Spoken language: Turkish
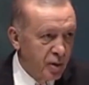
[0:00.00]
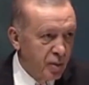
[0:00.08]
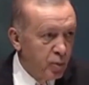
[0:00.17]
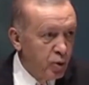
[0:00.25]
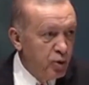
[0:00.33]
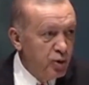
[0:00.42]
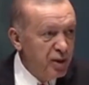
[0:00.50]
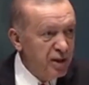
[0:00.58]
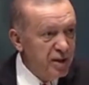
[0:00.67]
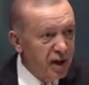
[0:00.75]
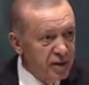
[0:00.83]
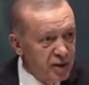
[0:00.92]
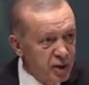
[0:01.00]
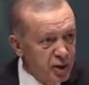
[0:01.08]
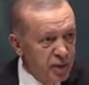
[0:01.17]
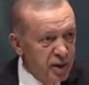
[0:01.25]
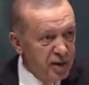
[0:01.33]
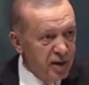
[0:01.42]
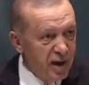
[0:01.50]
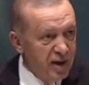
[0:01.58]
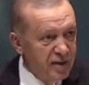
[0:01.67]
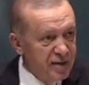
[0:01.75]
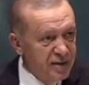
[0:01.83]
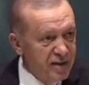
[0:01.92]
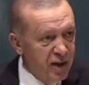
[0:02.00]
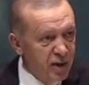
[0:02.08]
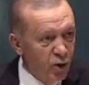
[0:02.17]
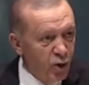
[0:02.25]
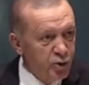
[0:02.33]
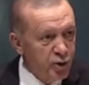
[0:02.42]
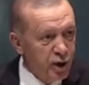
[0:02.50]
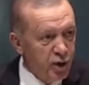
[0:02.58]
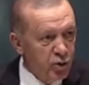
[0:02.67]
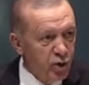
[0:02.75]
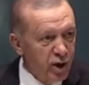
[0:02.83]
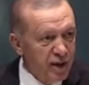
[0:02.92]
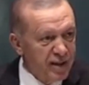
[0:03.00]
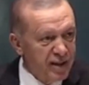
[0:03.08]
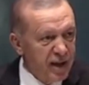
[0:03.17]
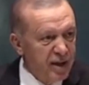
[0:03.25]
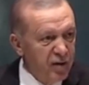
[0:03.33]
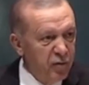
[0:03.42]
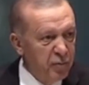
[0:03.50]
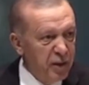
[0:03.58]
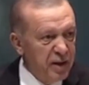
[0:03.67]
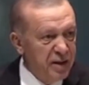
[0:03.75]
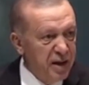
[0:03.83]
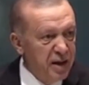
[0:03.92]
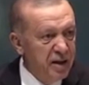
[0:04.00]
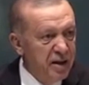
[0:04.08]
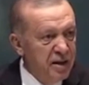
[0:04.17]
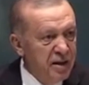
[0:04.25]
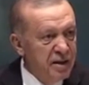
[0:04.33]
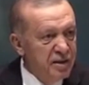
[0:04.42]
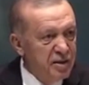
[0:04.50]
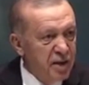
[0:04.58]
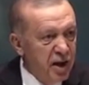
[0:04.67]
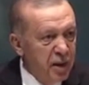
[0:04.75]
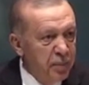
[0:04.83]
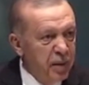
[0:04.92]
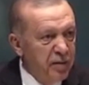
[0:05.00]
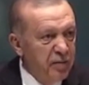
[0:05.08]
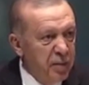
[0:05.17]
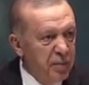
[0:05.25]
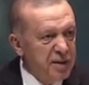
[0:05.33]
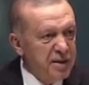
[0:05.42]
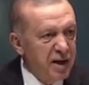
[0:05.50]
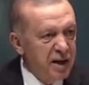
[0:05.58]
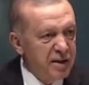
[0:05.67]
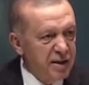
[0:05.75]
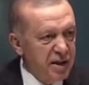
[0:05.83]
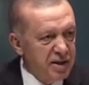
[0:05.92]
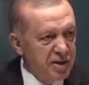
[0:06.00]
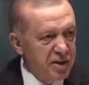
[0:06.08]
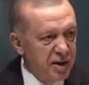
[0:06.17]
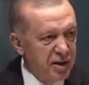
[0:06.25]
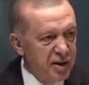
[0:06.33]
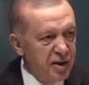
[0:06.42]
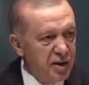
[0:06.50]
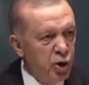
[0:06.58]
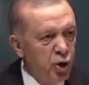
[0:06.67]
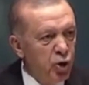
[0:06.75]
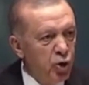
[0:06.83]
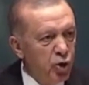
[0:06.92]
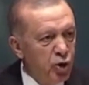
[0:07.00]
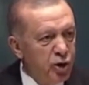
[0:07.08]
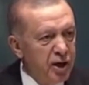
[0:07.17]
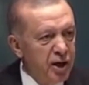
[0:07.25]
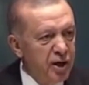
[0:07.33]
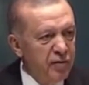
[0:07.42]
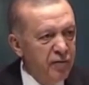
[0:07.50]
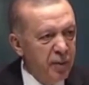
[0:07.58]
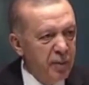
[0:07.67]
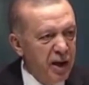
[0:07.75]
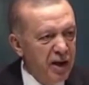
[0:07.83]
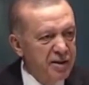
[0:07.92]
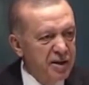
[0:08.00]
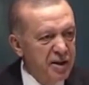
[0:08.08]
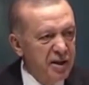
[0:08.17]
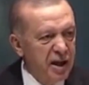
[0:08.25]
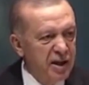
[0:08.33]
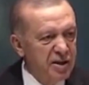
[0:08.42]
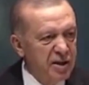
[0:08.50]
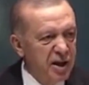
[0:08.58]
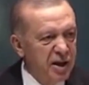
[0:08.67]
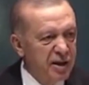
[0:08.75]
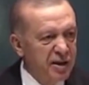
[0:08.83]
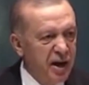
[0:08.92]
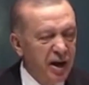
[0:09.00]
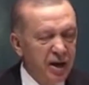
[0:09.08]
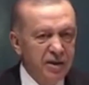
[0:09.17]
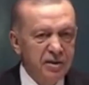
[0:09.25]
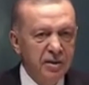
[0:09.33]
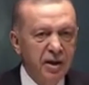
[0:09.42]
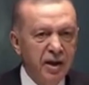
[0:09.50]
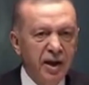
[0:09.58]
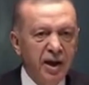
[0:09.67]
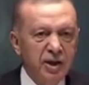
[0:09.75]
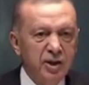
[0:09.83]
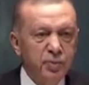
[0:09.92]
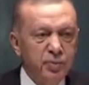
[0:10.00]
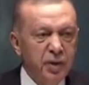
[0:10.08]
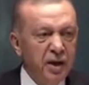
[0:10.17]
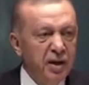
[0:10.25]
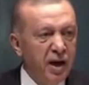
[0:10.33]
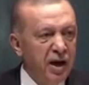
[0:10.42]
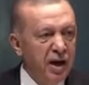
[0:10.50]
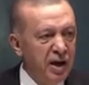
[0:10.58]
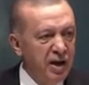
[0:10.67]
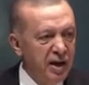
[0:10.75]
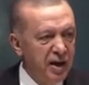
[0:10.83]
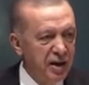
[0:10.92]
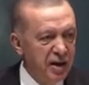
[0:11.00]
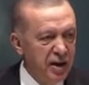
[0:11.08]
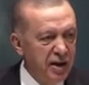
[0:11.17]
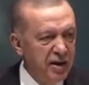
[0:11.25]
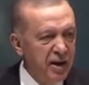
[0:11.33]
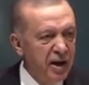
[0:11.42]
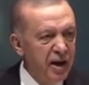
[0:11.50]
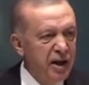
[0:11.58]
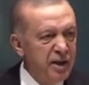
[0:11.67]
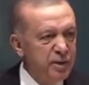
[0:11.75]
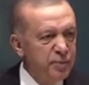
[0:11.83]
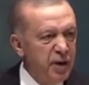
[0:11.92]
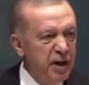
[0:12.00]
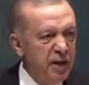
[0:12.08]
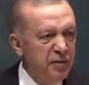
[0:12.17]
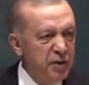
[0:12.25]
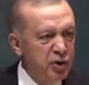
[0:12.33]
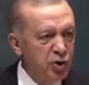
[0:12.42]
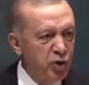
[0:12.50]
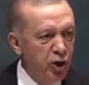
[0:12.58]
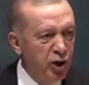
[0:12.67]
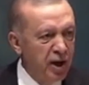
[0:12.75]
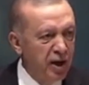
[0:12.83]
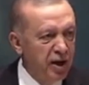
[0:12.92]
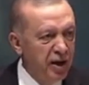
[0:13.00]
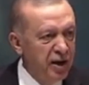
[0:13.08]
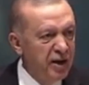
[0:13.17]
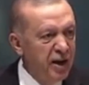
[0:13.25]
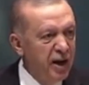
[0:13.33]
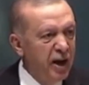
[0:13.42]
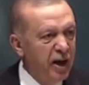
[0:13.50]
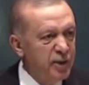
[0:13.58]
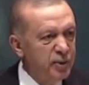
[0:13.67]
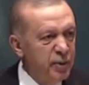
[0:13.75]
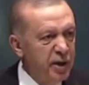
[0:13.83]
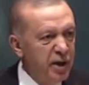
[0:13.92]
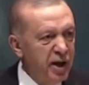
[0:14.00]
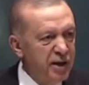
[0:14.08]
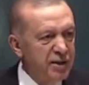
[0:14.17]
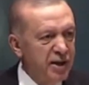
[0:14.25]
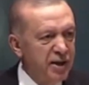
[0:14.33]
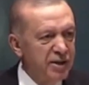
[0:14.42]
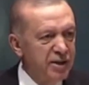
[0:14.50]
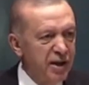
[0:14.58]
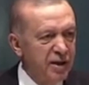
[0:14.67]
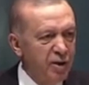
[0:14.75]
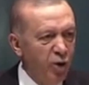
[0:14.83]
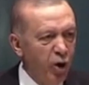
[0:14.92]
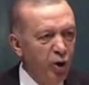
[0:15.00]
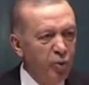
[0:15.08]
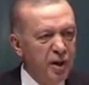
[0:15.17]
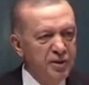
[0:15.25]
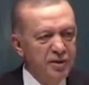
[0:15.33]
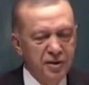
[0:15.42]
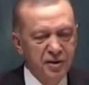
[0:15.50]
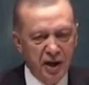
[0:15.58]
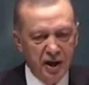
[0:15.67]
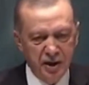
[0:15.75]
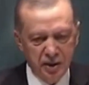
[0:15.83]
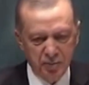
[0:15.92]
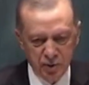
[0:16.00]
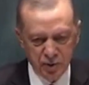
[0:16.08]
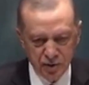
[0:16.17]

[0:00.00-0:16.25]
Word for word: Bunca tartışmanın ardından ortaya konan teklif metni CHP ve masa arkadaşlarının ülkenin ve milletin geleceğine dair hiçbir hayallerinin, hiçbir vizyonlarının, hiçbir hazırlıklarının olmadığını teyit etmiştir.